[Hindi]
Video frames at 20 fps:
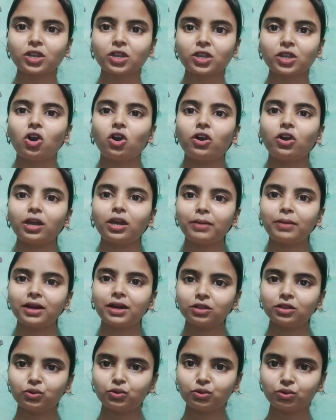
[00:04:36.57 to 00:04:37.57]
और हमारा
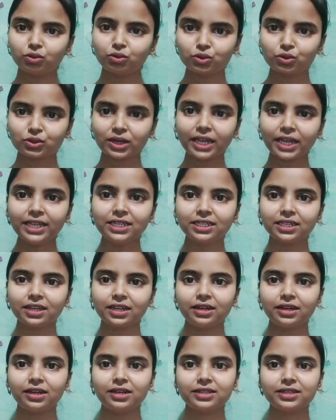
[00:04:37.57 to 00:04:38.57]
दूसरा
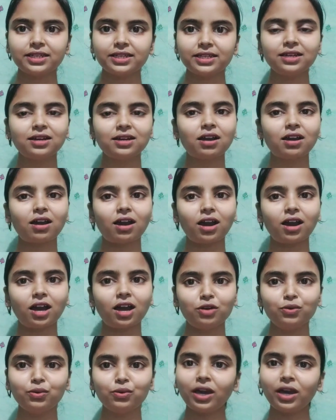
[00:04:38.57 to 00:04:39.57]
इंग्रेडिएंट है
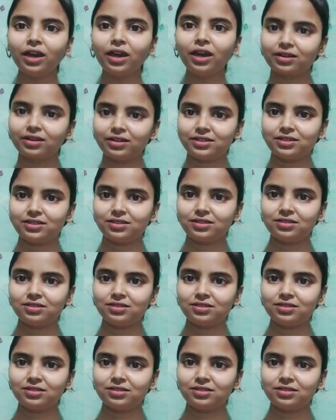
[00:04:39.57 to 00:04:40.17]
आलू का रस